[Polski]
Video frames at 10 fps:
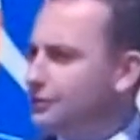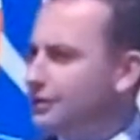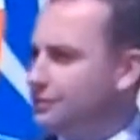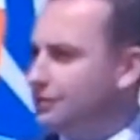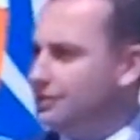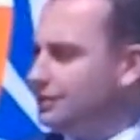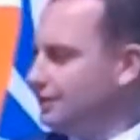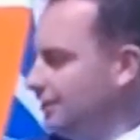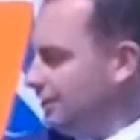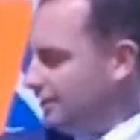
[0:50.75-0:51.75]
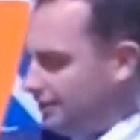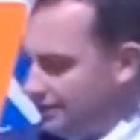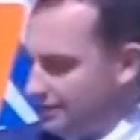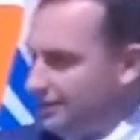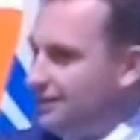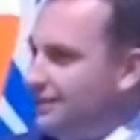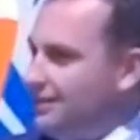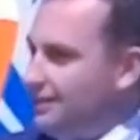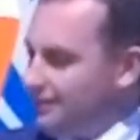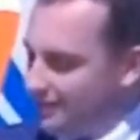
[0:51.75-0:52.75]
miliona złotych. Kosztowna
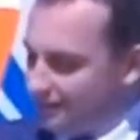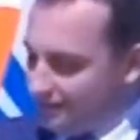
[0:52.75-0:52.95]
zabawka.